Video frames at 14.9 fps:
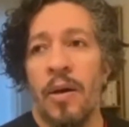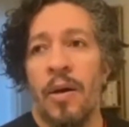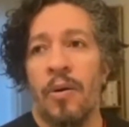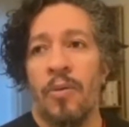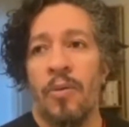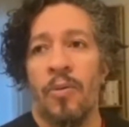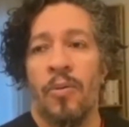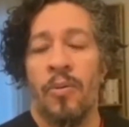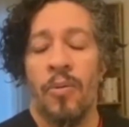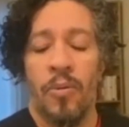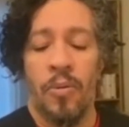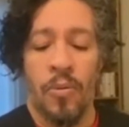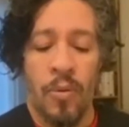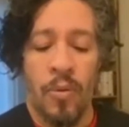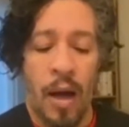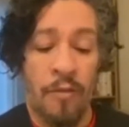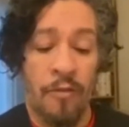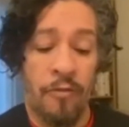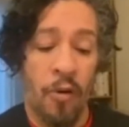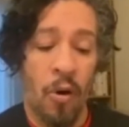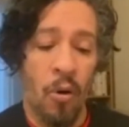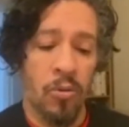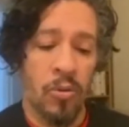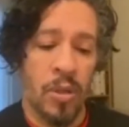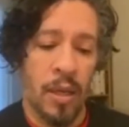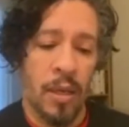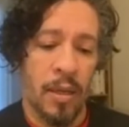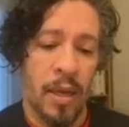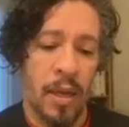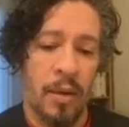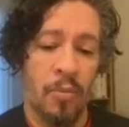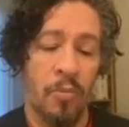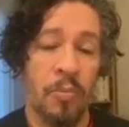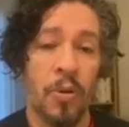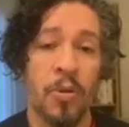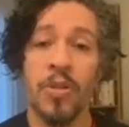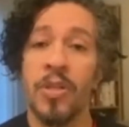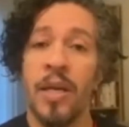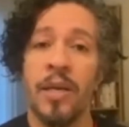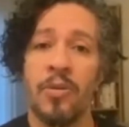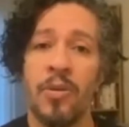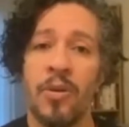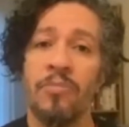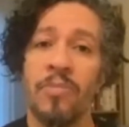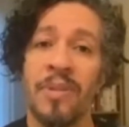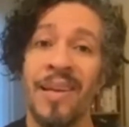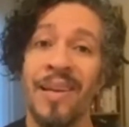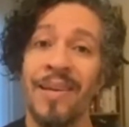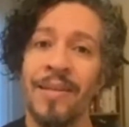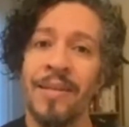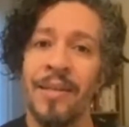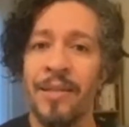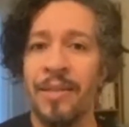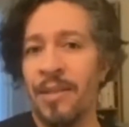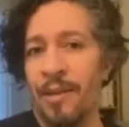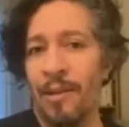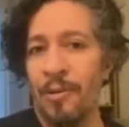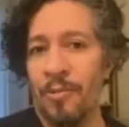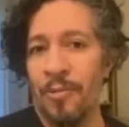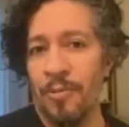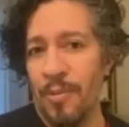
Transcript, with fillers: o, a volta era um processo, era um desexílio.